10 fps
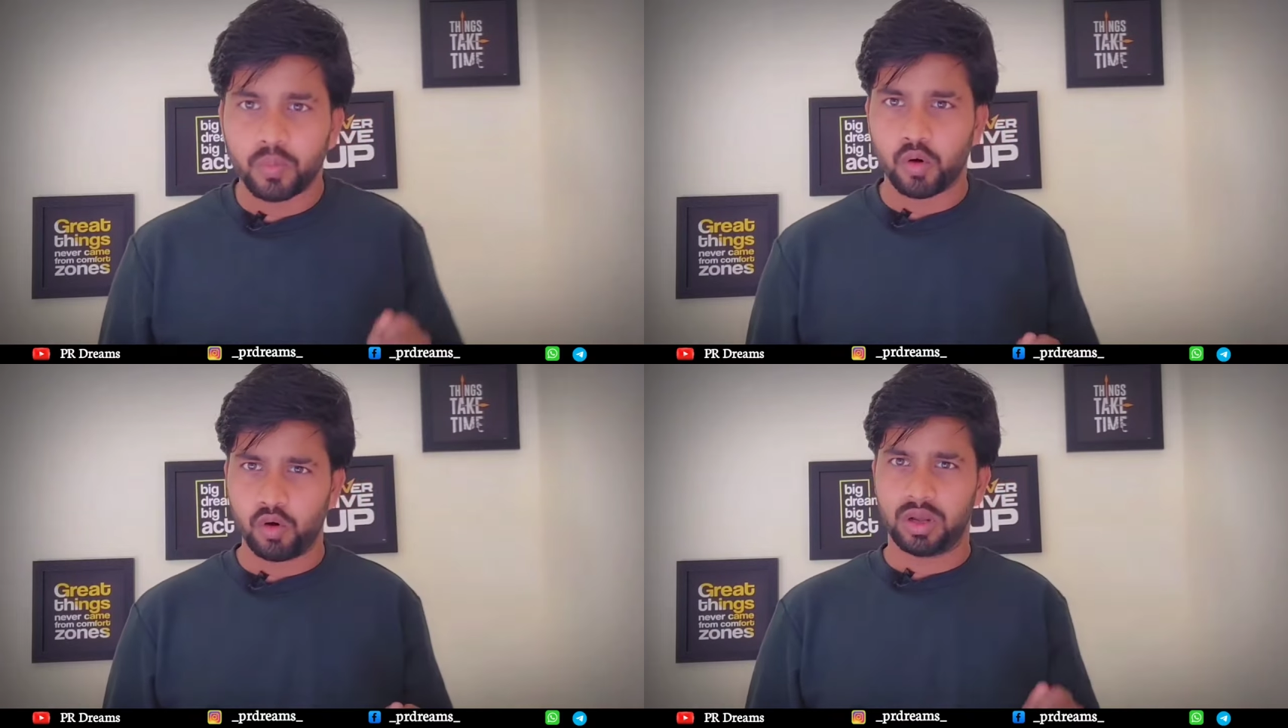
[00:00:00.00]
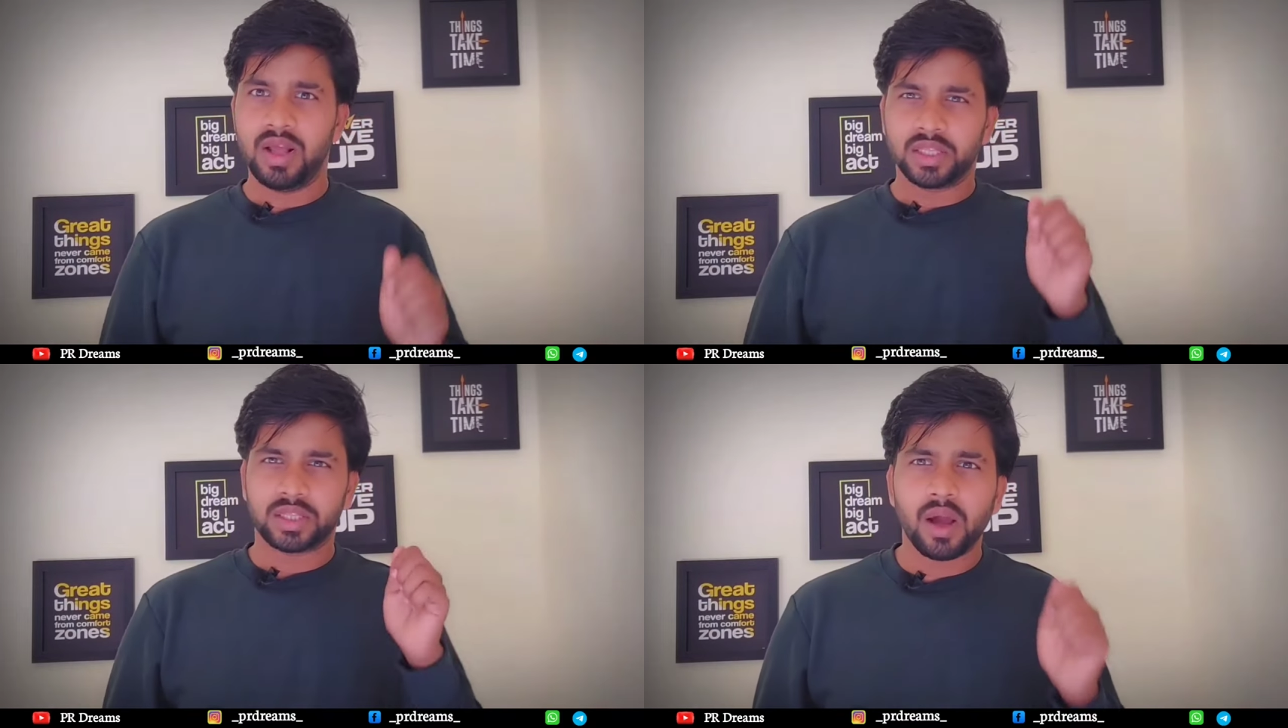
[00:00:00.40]
उपभोग
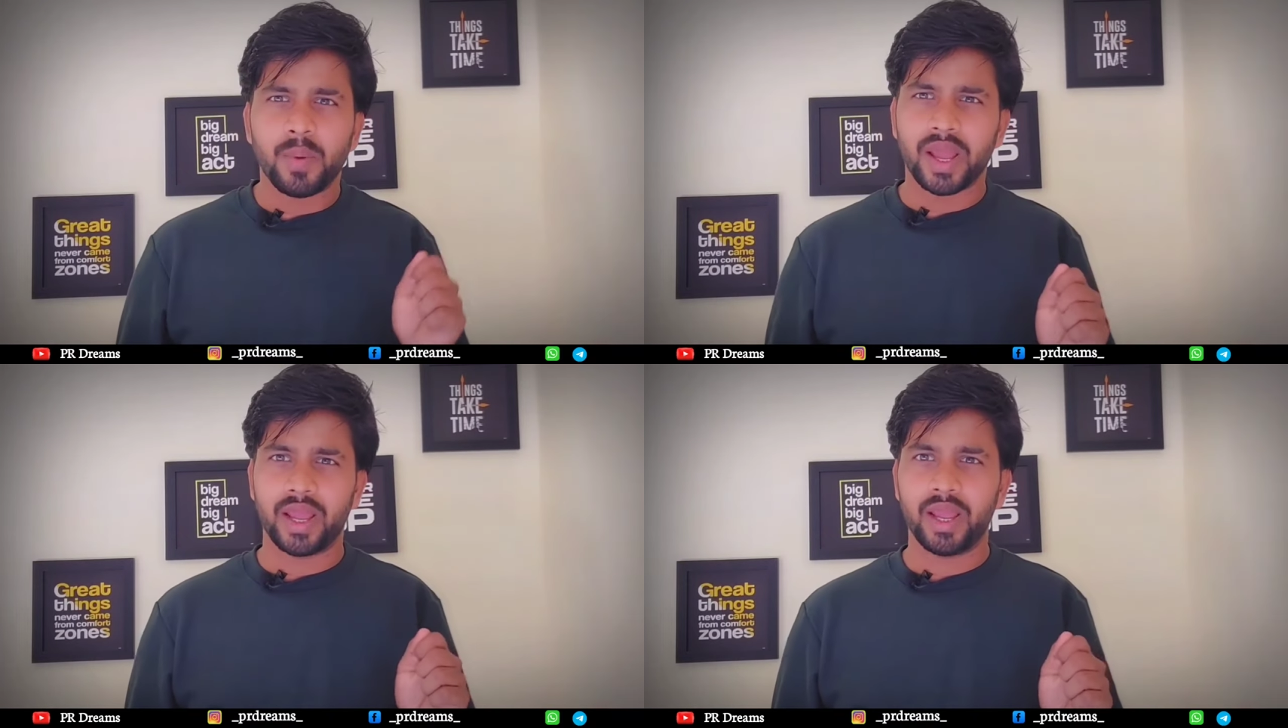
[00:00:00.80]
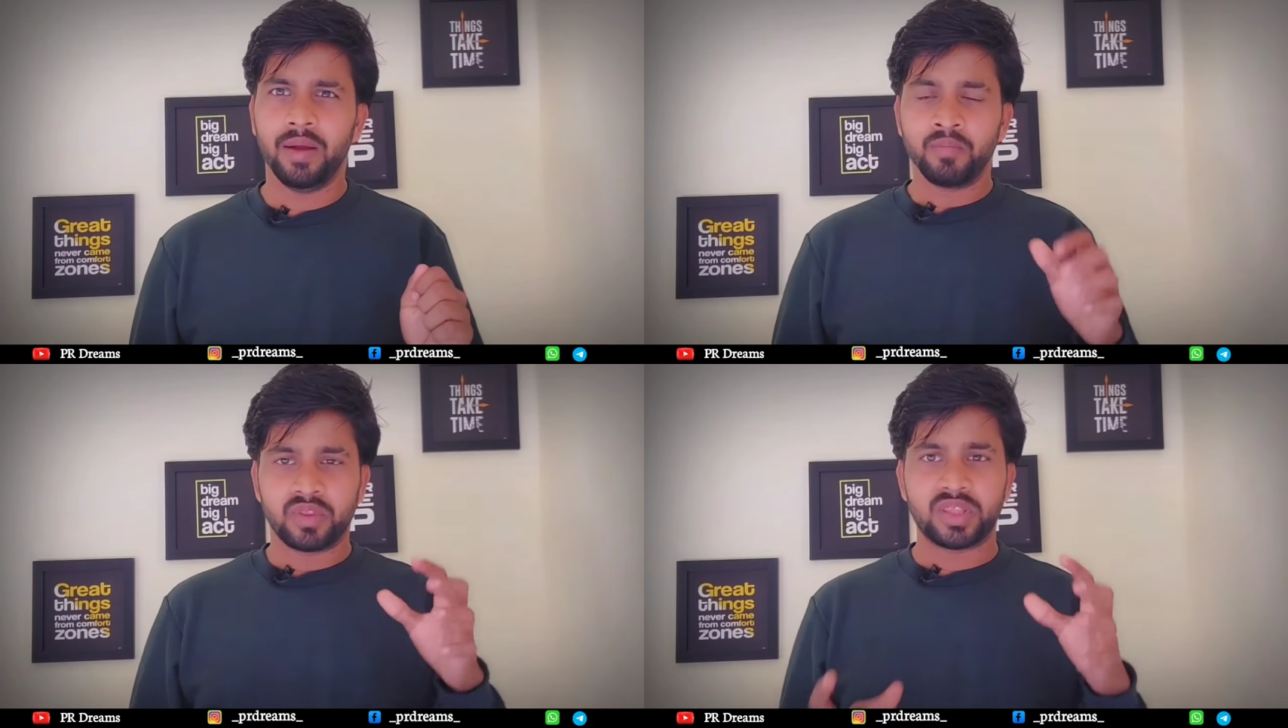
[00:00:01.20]
तब है
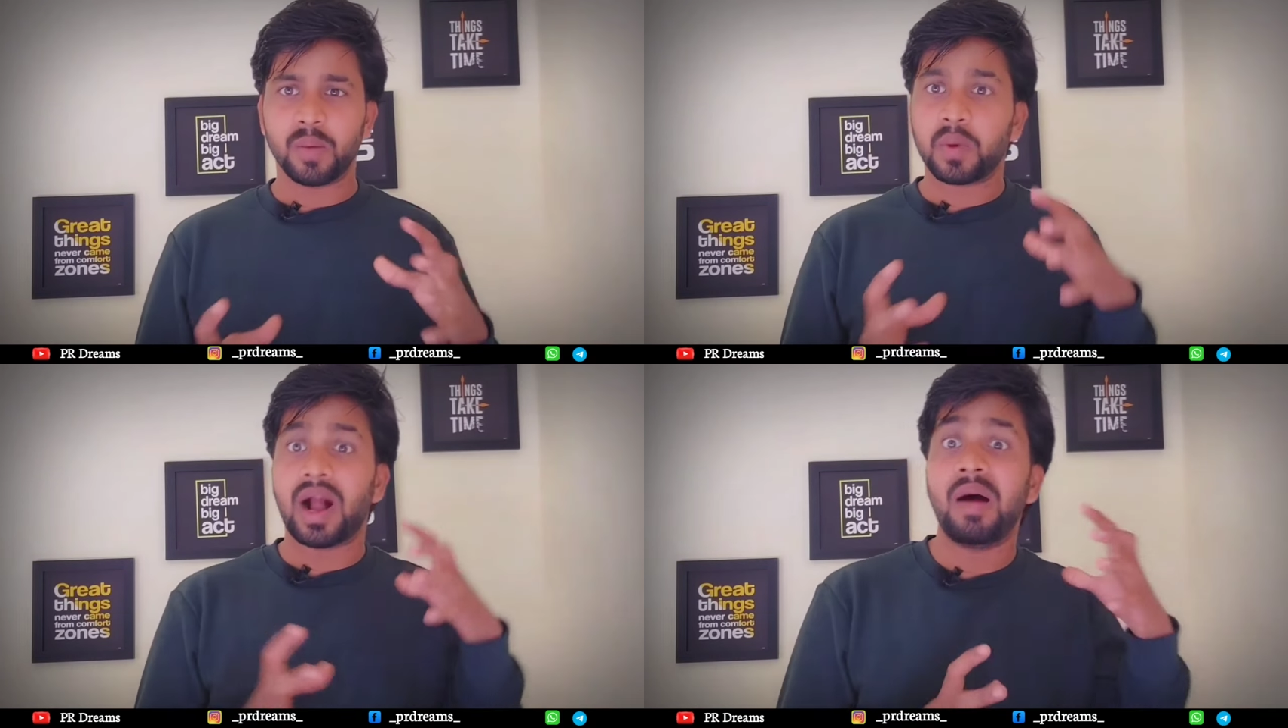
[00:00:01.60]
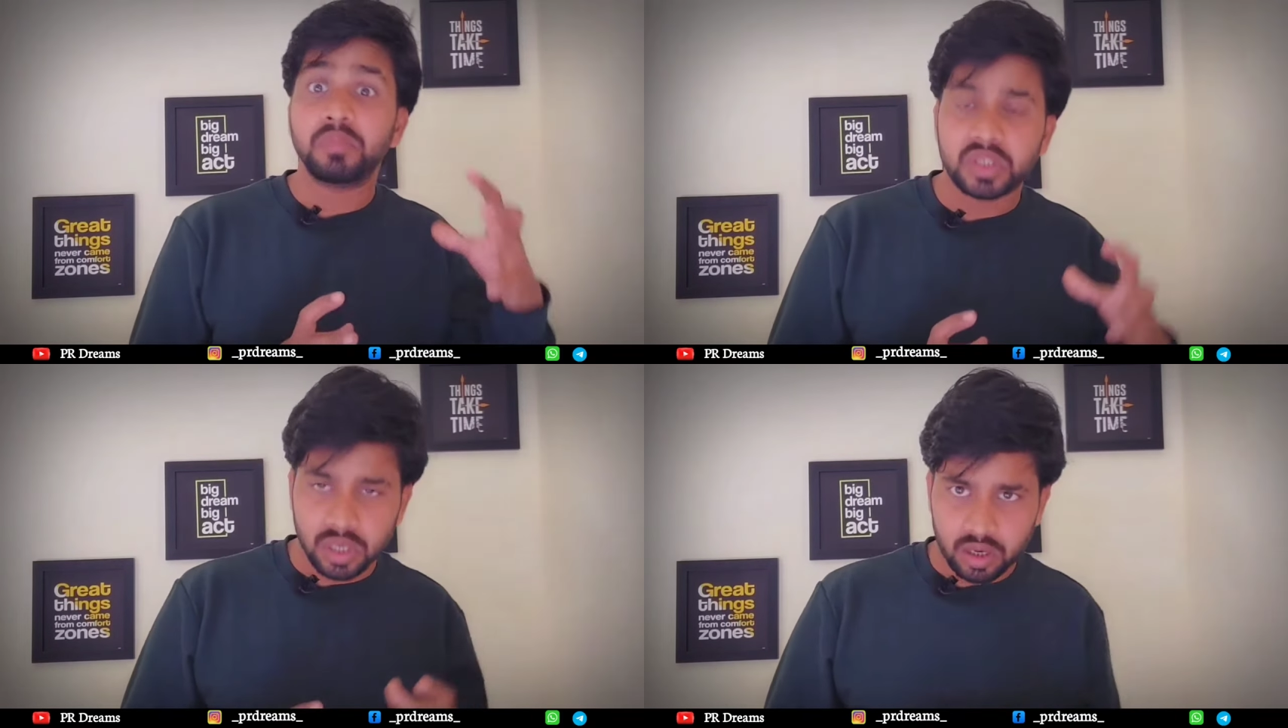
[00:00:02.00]
जब
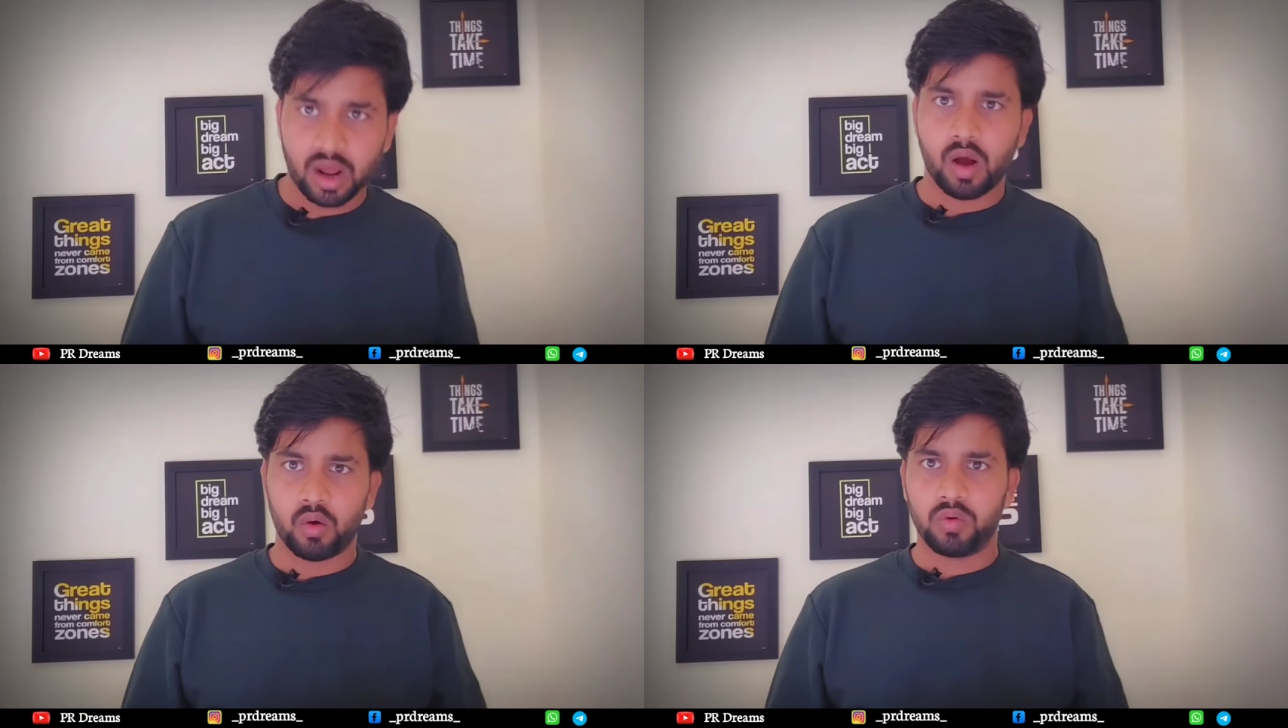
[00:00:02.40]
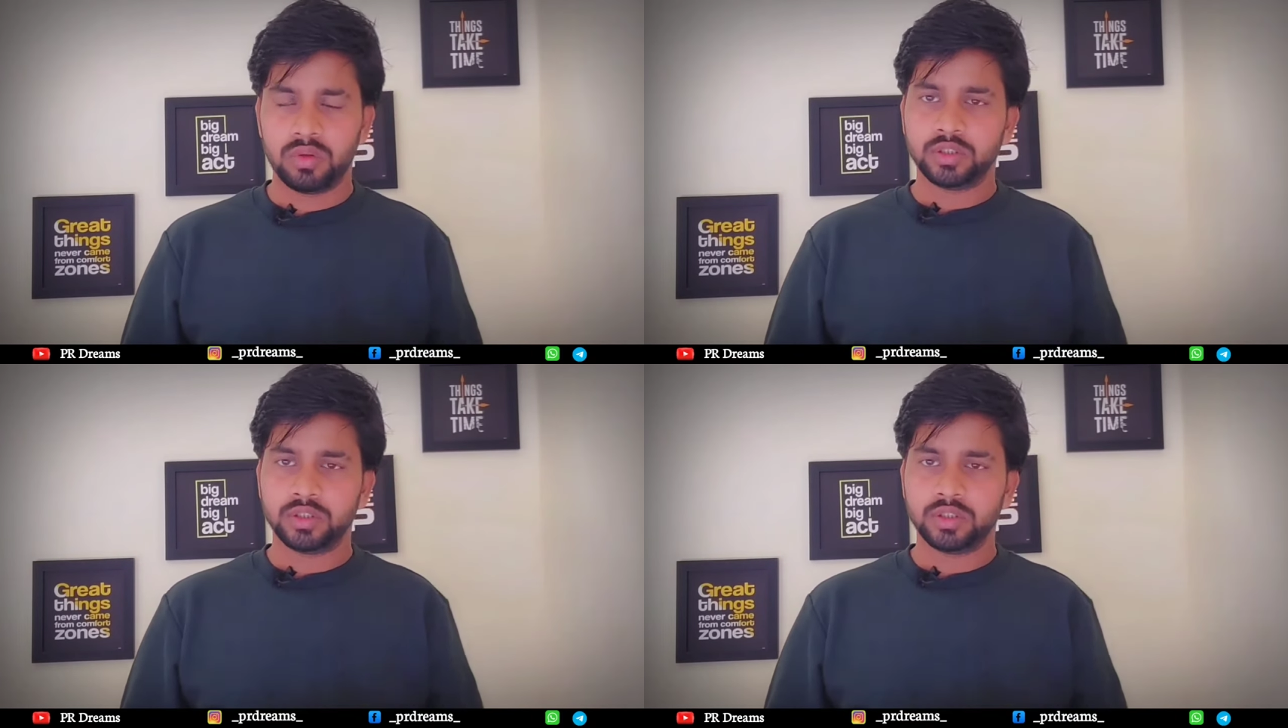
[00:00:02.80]
काम चल रहा हो